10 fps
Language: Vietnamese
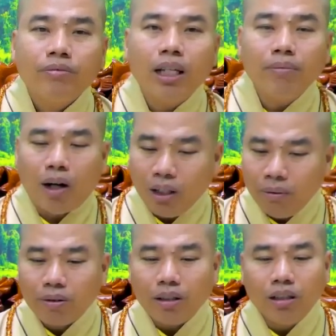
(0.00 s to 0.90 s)
nên mỗi
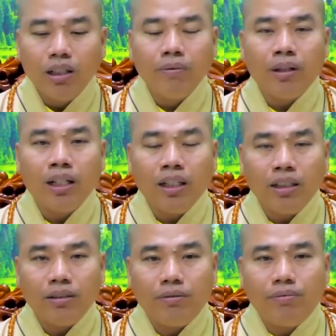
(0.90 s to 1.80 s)
một con người mình
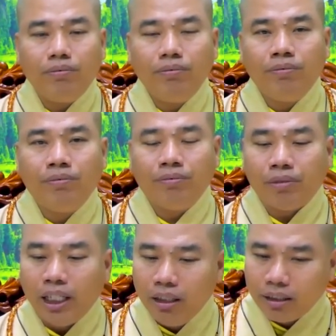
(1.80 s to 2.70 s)
á
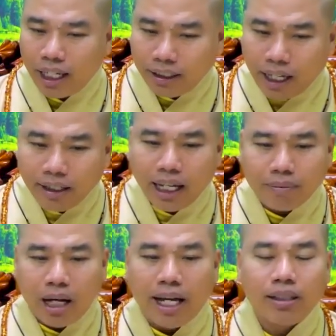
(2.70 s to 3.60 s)
phải được nhắc nhở
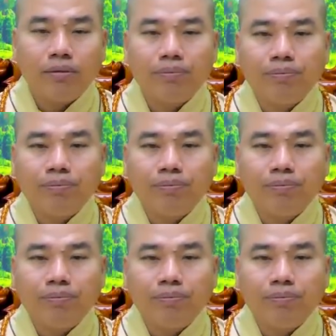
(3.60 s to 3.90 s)
căn bản